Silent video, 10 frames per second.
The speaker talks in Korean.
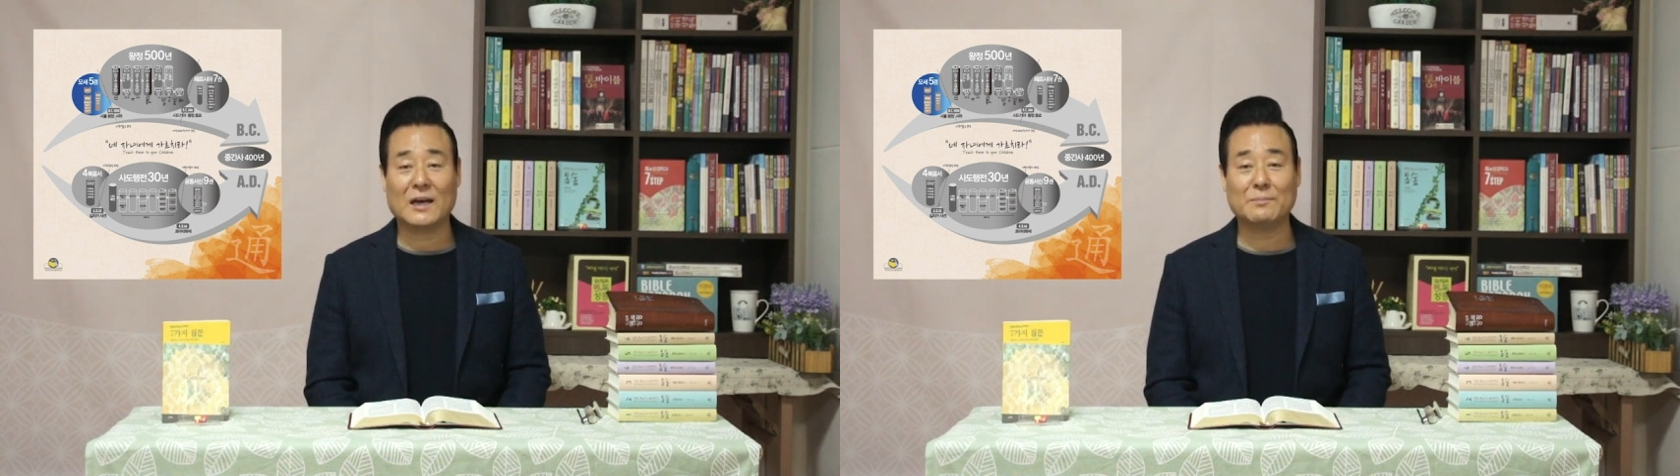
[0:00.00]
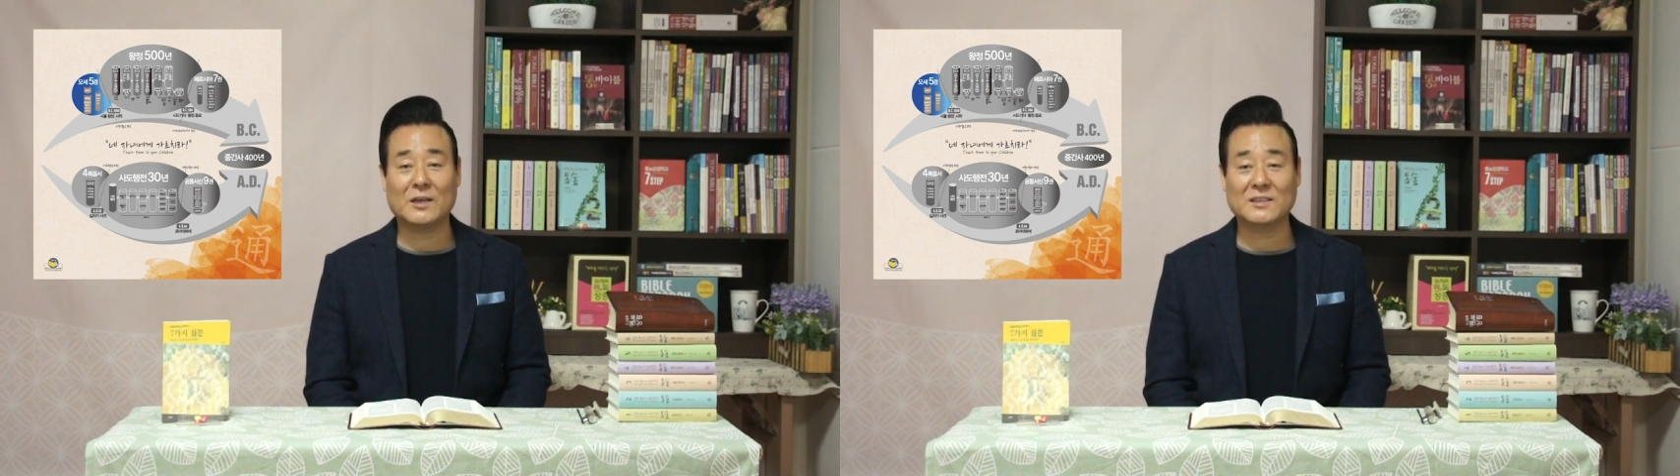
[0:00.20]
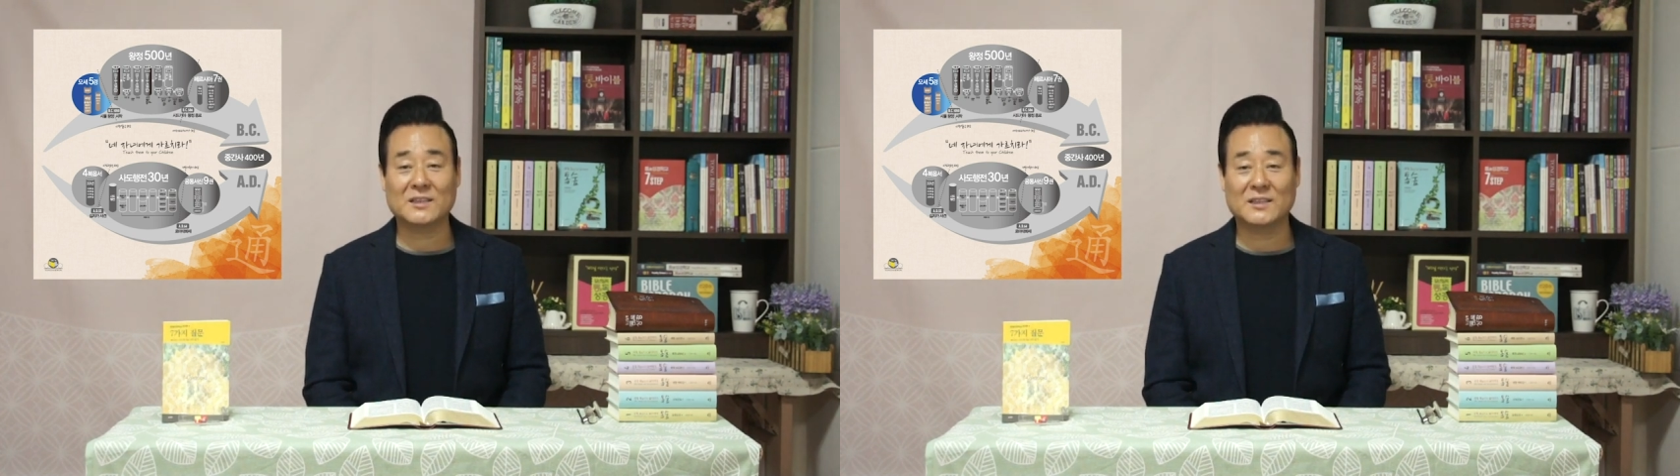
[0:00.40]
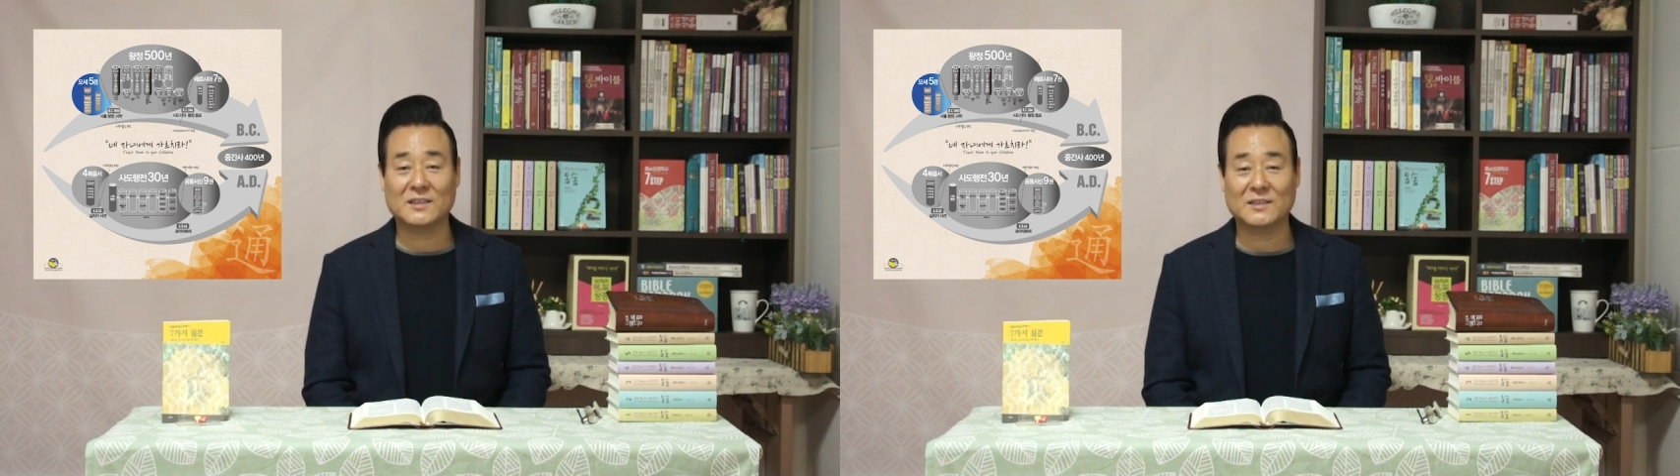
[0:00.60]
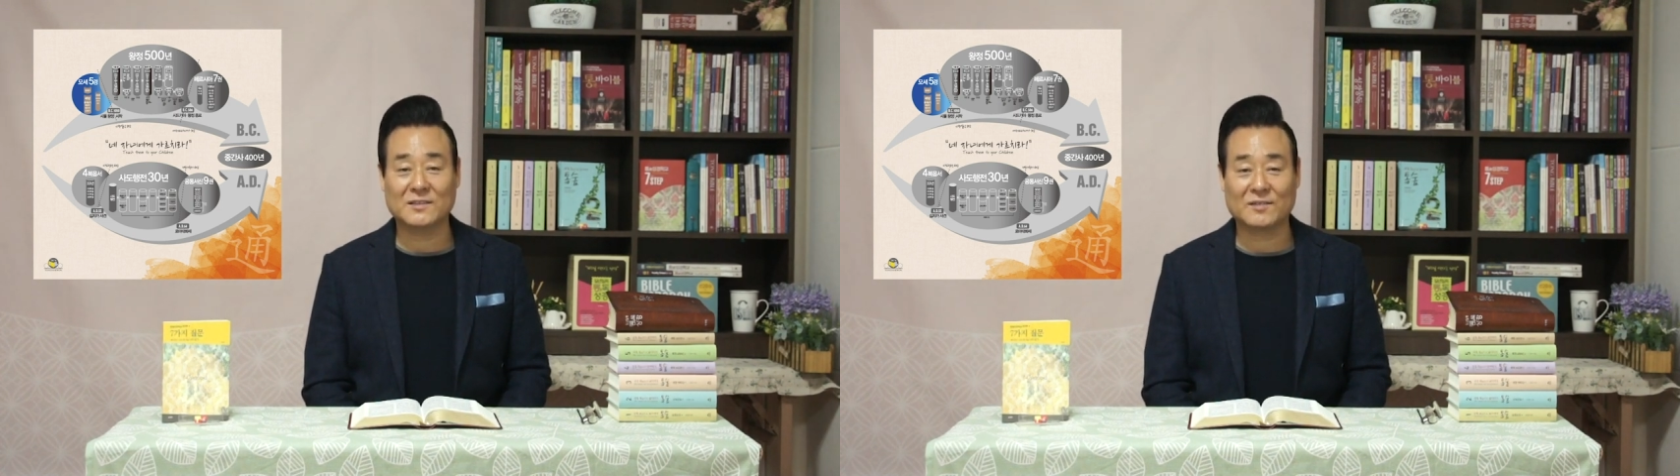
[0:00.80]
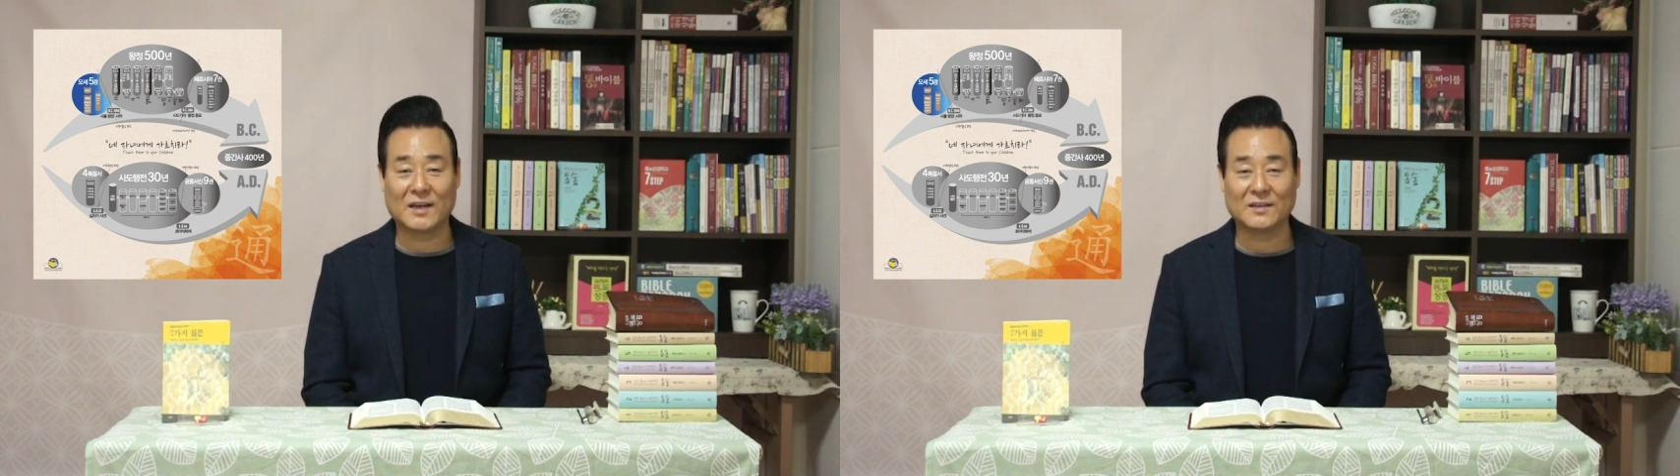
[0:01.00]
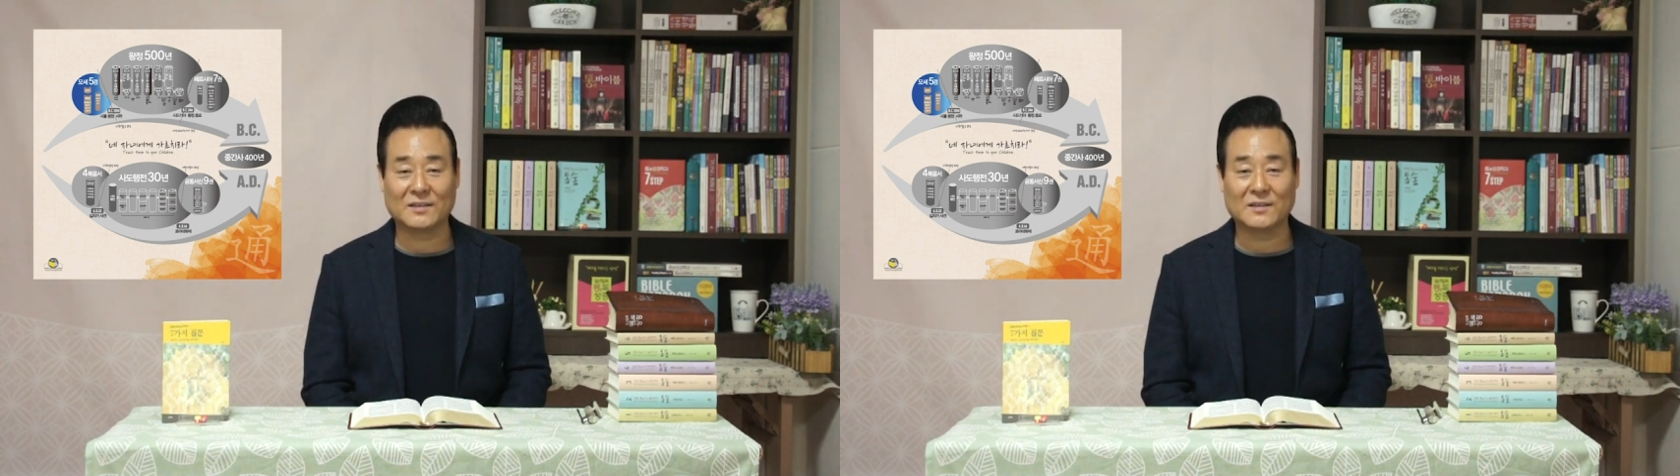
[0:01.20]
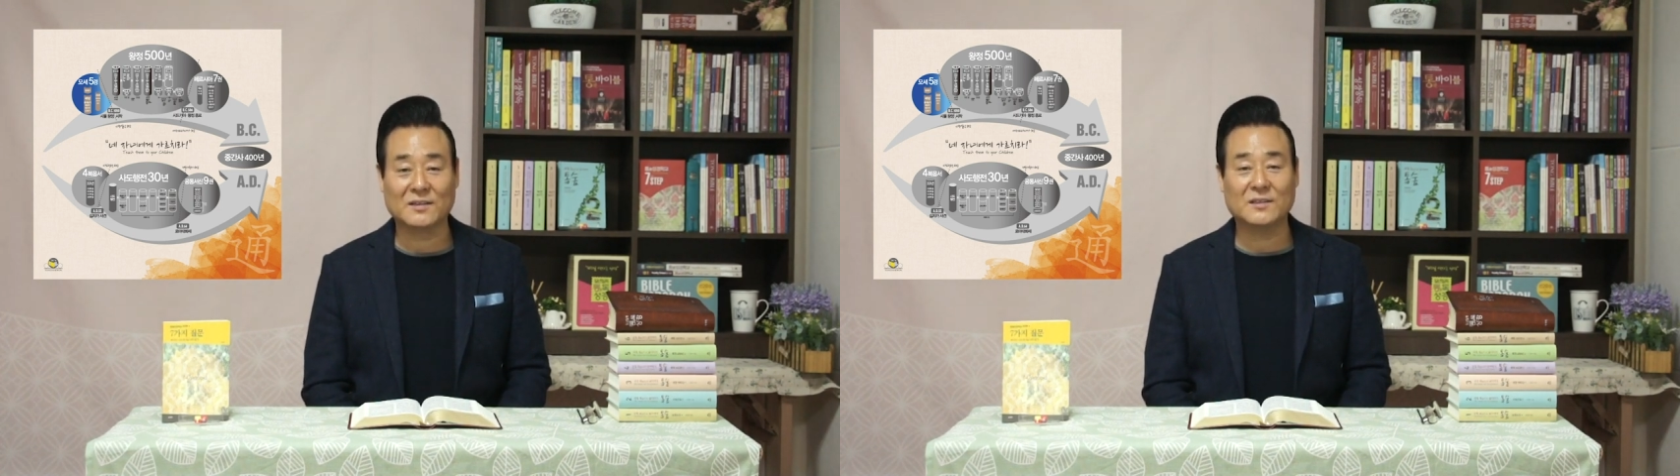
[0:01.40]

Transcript: 함락시킨 이스라엘은